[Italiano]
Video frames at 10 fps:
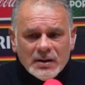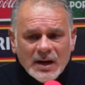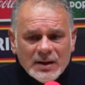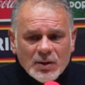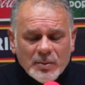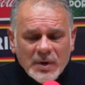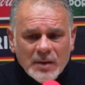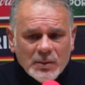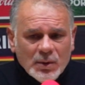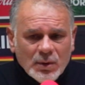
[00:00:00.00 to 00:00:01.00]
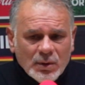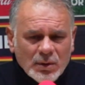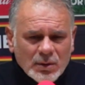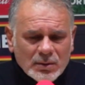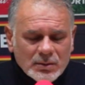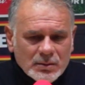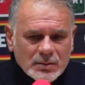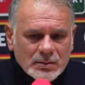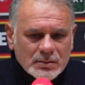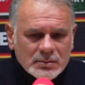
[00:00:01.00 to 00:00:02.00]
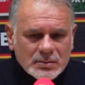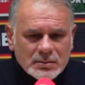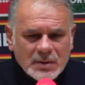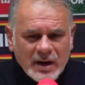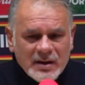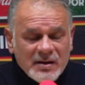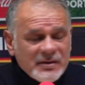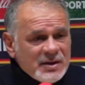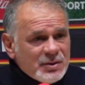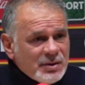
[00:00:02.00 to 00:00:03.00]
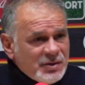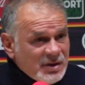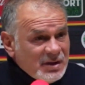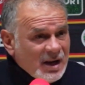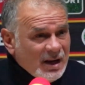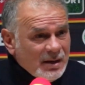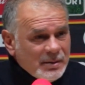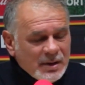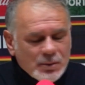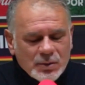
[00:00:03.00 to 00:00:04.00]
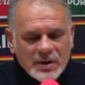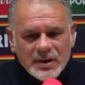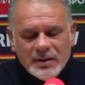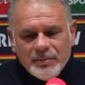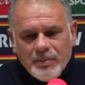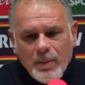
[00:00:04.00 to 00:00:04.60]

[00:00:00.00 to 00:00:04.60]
Intanto abbiamo tre difensori centrali per cui